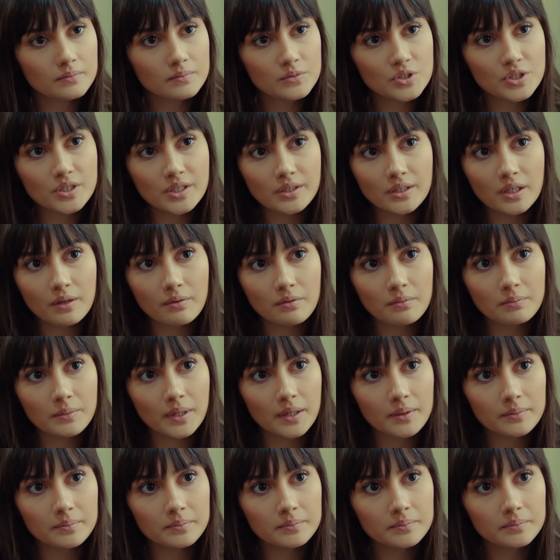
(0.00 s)
Çık git
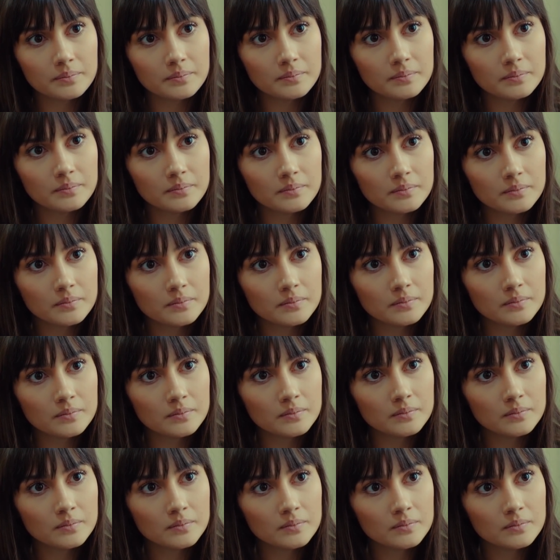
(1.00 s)
evimden.
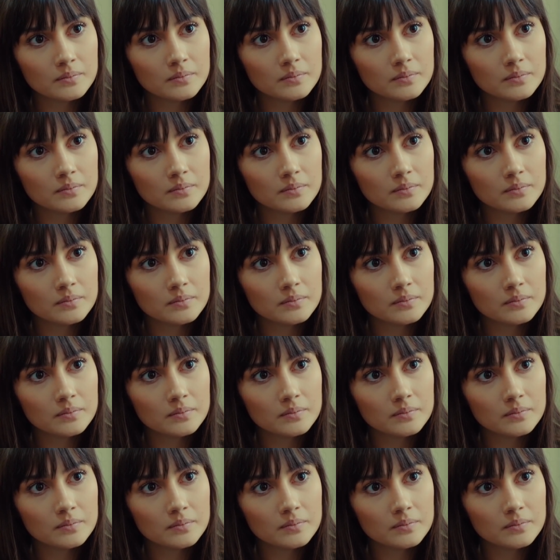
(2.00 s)
Zeynep